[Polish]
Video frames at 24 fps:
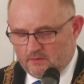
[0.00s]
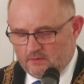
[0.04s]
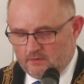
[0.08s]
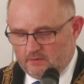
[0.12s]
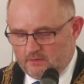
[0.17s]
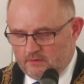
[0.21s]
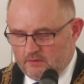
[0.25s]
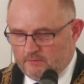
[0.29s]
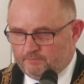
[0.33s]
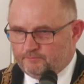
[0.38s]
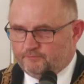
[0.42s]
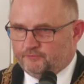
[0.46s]

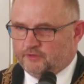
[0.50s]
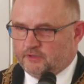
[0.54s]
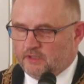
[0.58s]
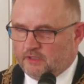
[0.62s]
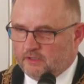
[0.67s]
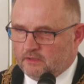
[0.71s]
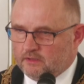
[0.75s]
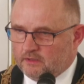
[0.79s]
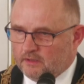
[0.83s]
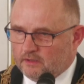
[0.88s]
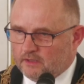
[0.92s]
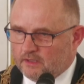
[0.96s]
I w
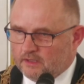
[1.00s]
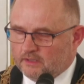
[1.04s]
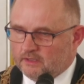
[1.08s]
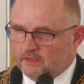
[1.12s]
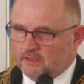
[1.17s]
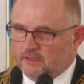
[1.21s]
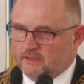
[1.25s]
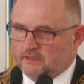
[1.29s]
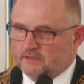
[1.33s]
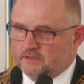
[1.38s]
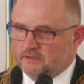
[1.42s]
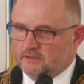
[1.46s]
tej
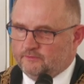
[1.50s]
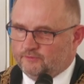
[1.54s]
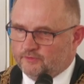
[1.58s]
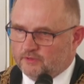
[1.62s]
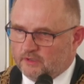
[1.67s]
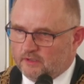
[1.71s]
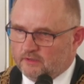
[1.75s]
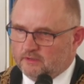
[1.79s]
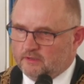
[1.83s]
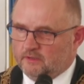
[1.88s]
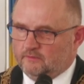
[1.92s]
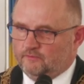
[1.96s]
agresji, w
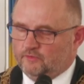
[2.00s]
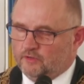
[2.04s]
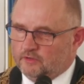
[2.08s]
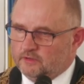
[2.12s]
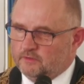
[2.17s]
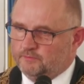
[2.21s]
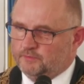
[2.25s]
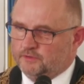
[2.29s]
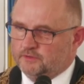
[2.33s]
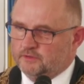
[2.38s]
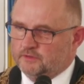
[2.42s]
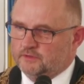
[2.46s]
tej niewoli
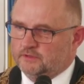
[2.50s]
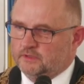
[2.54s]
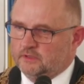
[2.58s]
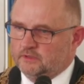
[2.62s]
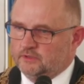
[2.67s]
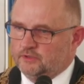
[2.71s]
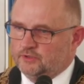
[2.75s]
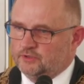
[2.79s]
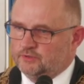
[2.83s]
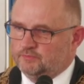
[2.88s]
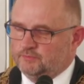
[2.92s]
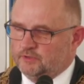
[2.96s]

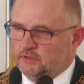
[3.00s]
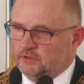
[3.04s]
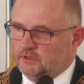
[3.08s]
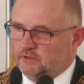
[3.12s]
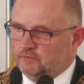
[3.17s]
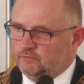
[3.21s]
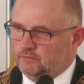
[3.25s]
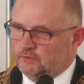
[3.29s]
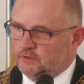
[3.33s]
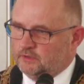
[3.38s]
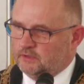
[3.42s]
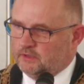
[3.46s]
pozostaliśmy na
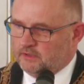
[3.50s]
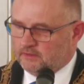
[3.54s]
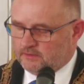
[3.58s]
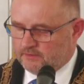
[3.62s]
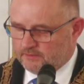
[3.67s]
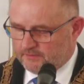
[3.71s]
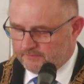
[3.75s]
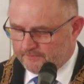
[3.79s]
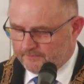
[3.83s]
długie lata.